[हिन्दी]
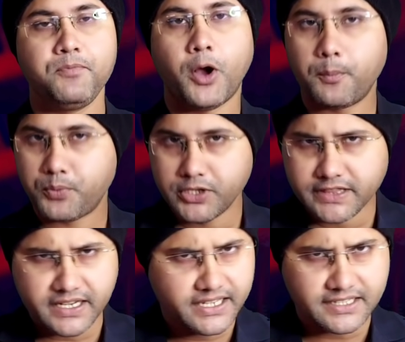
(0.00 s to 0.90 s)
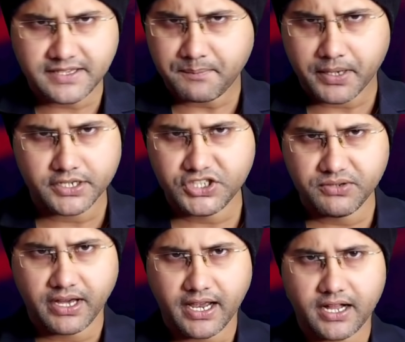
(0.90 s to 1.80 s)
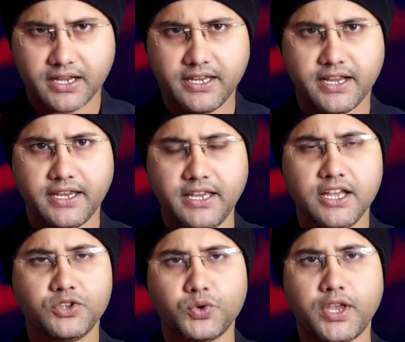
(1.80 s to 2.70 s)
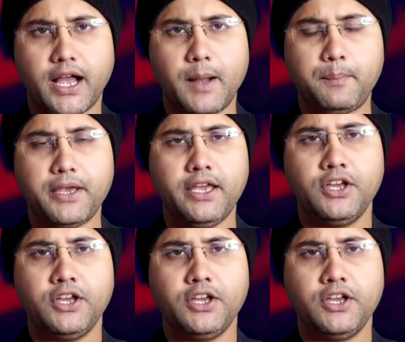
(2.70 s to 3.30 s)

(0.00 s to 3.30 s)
और पूरी तरीके से फर्जीवाड़ा करी गई तो यहाँ पे